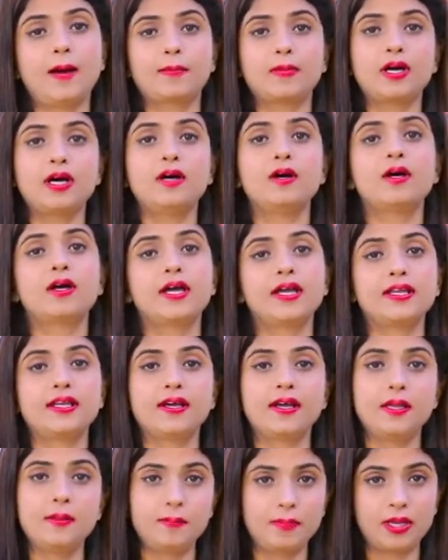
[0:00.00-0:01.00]
आपका कहीं ना
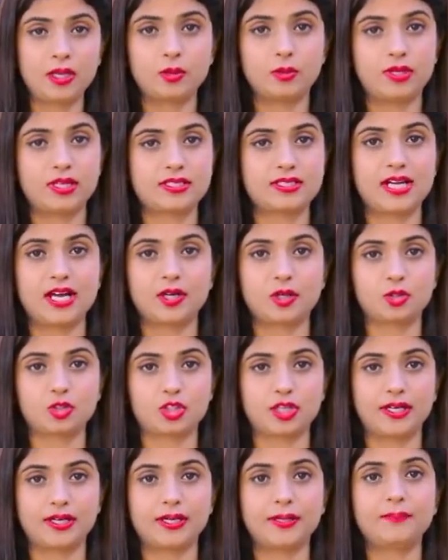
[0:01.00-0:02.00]
कहीं पेन होने स्टार्ट हो
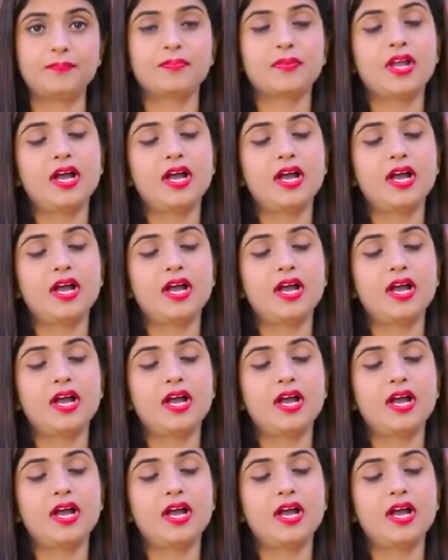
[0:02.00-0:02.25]
जाएगा